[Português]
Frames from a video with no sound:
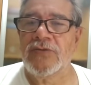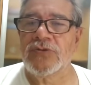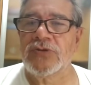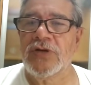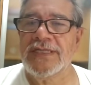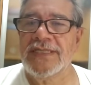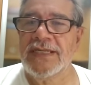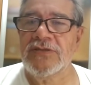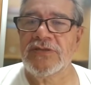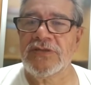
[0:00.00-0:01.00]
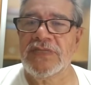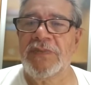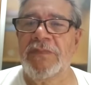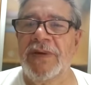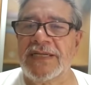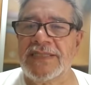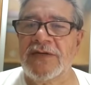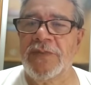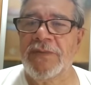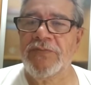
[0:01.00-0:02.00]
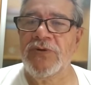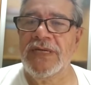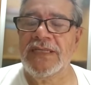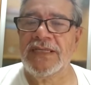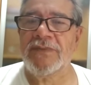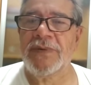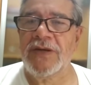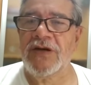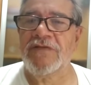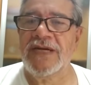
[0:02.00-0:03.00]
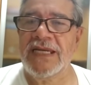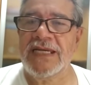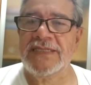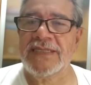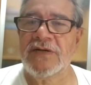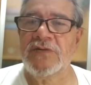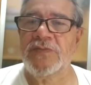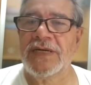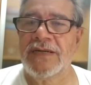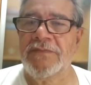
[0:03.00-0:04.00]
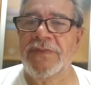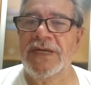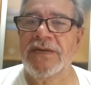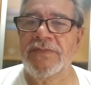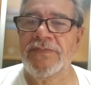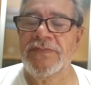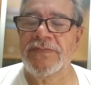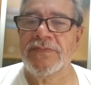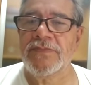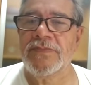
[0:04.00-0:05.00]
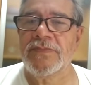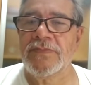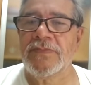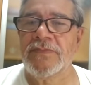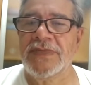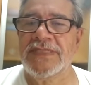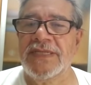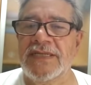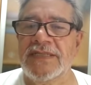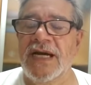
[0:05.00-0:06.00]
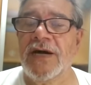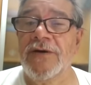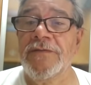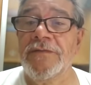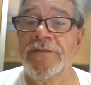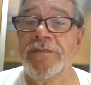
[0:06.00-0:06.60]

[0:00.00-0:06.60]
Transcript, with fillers: os dois anos de preparação para a política, para a nova eleição, para a campanha presidencial.